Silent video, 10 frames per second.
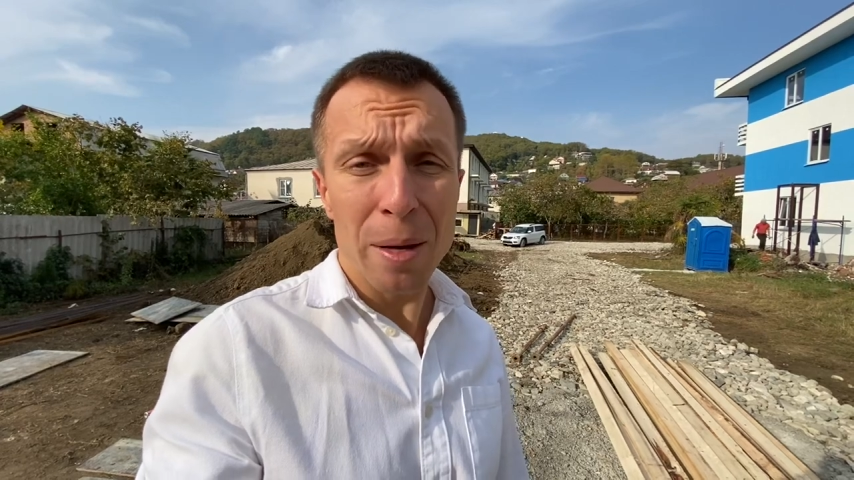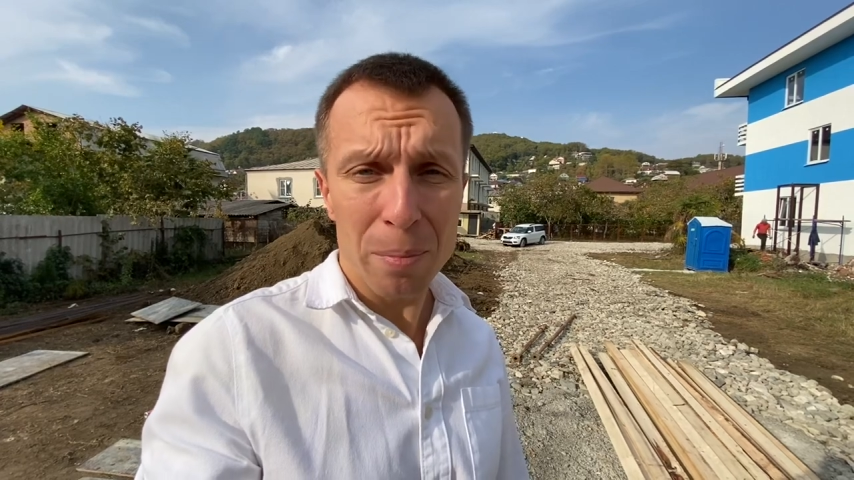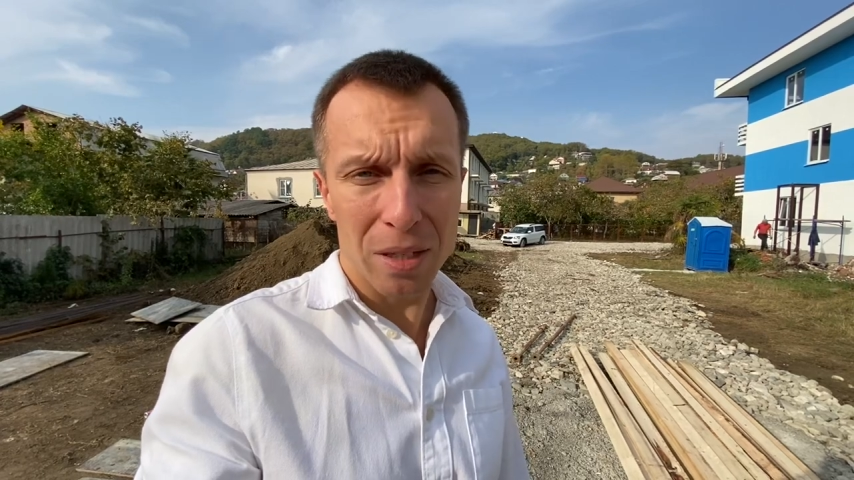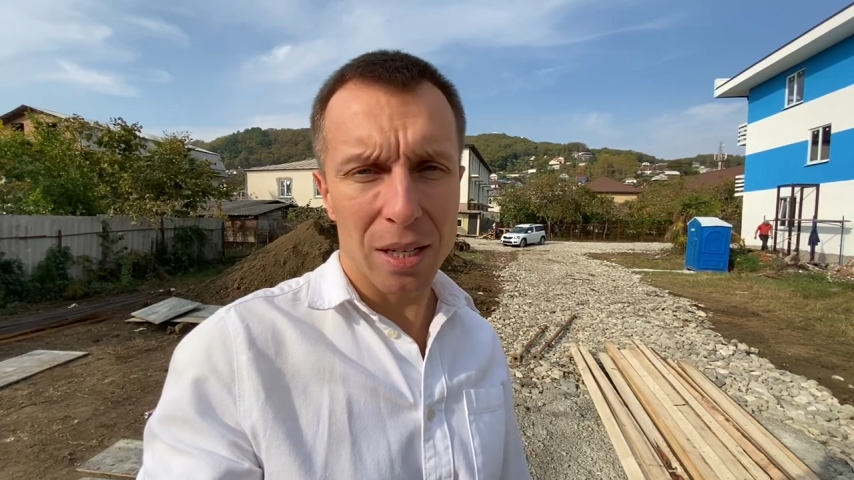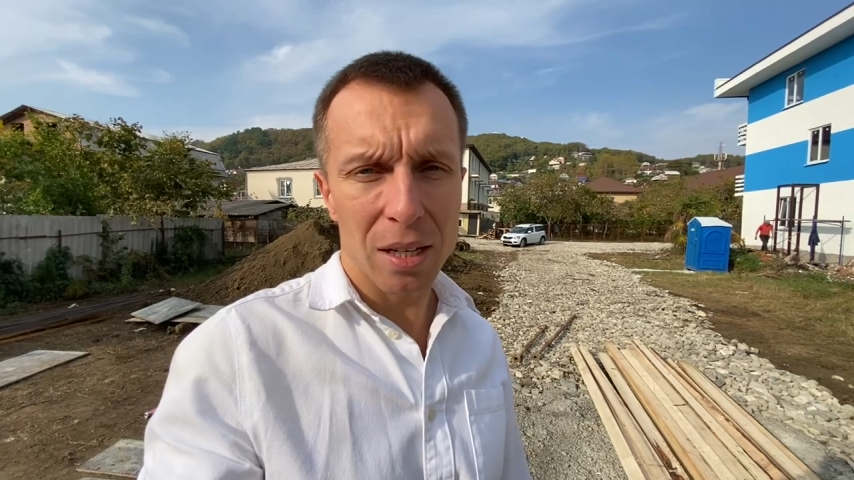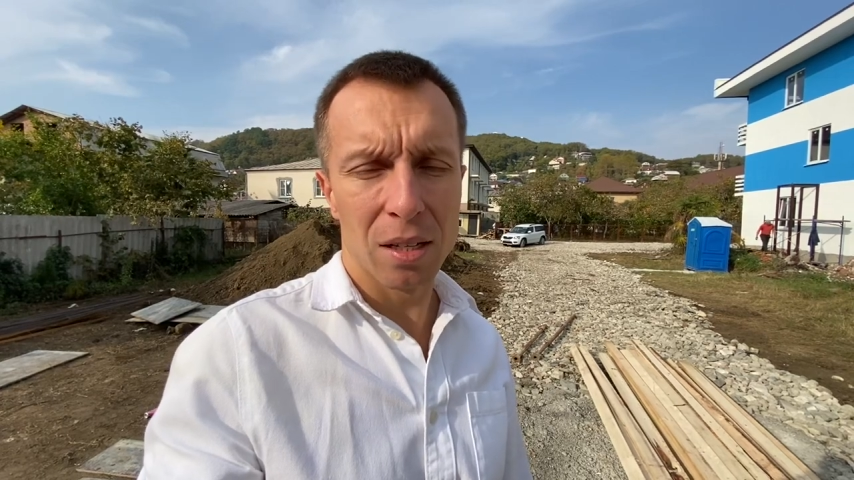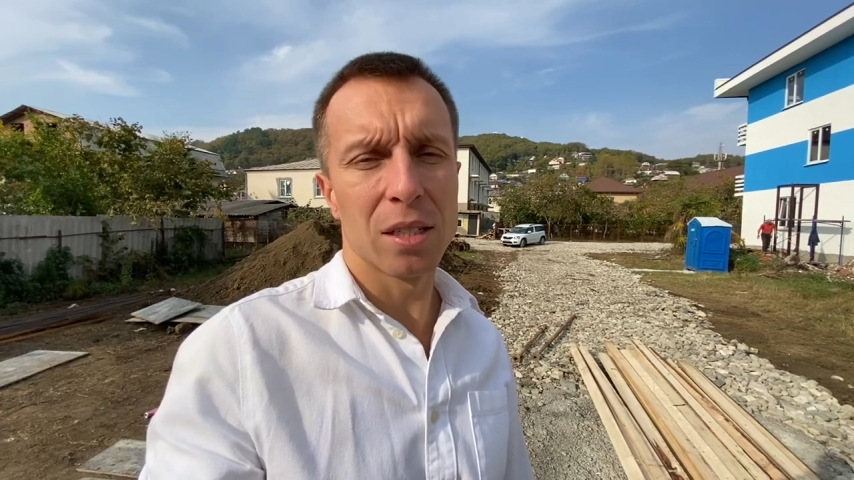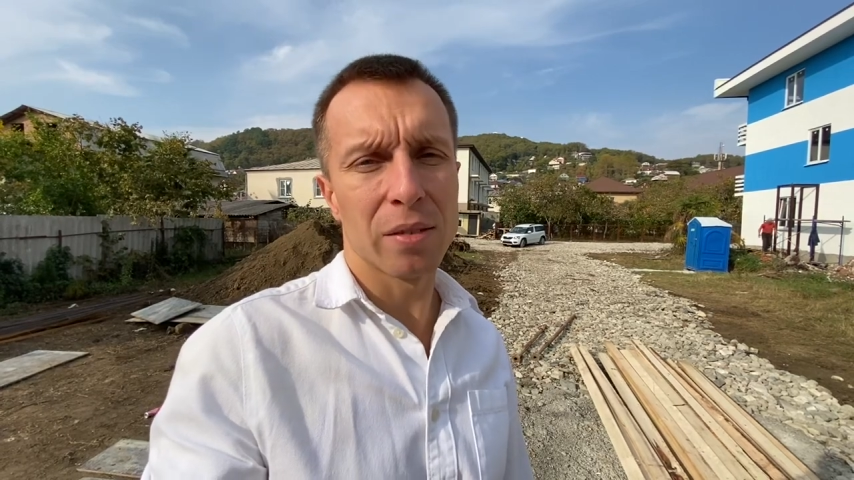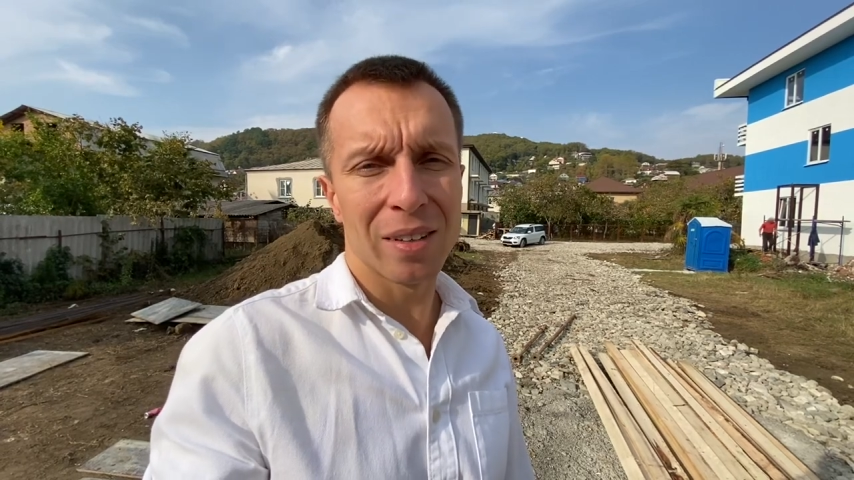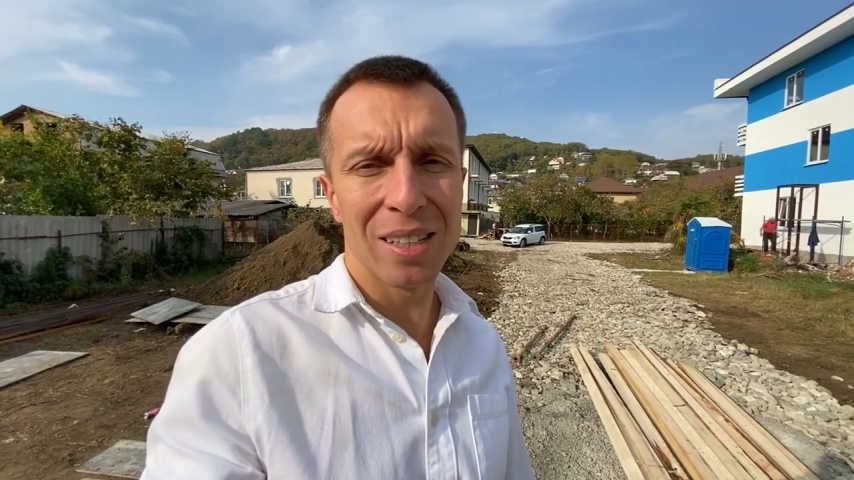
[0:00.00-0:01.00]
потерял
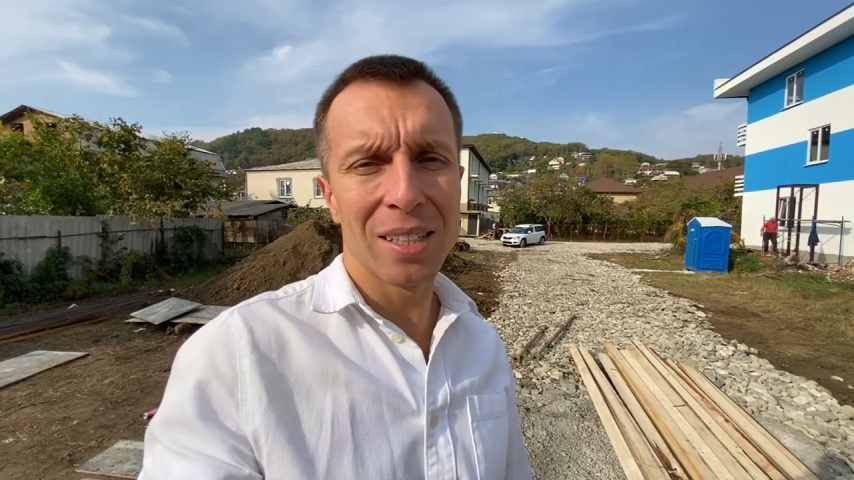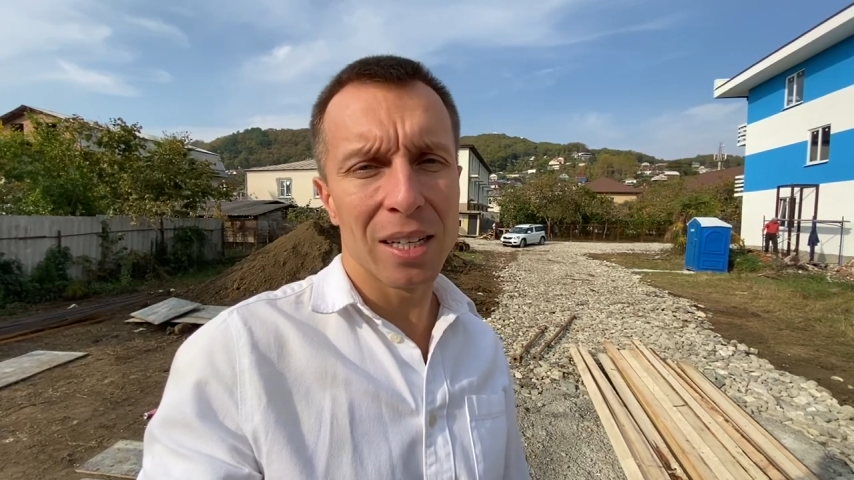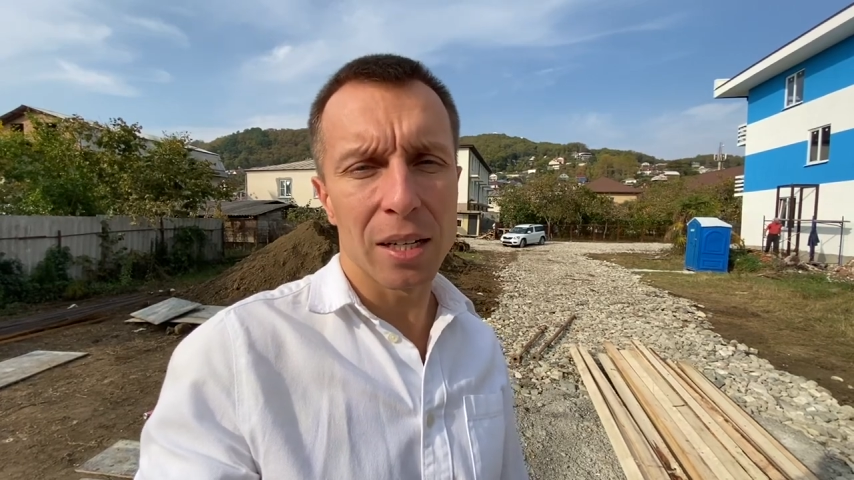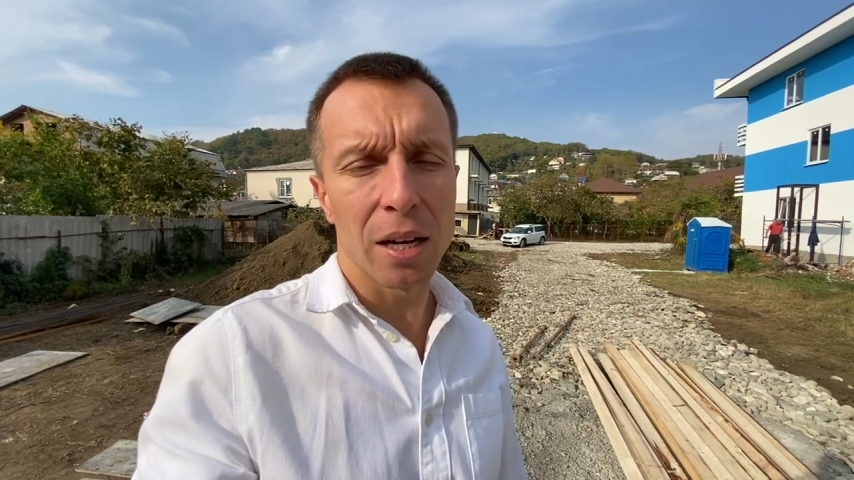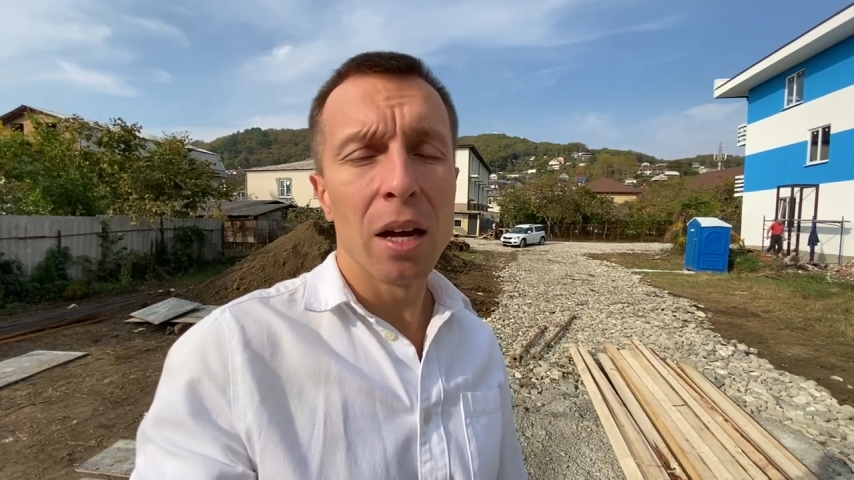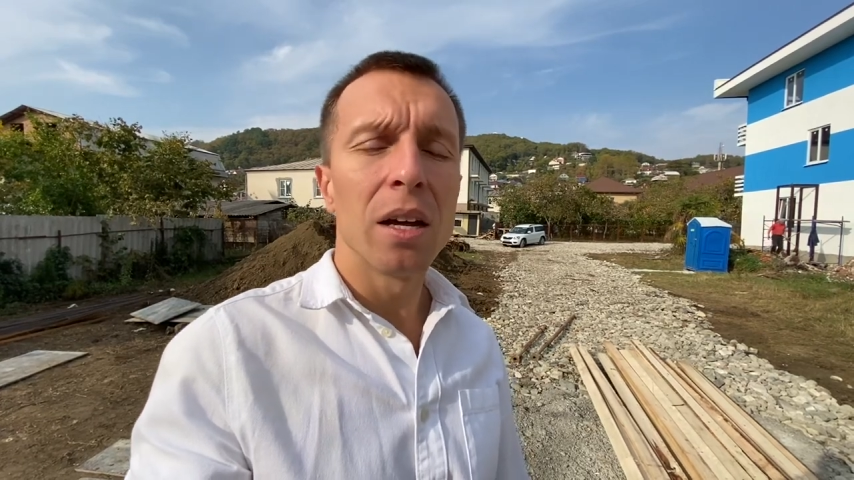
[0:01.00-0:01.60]
свои деньги.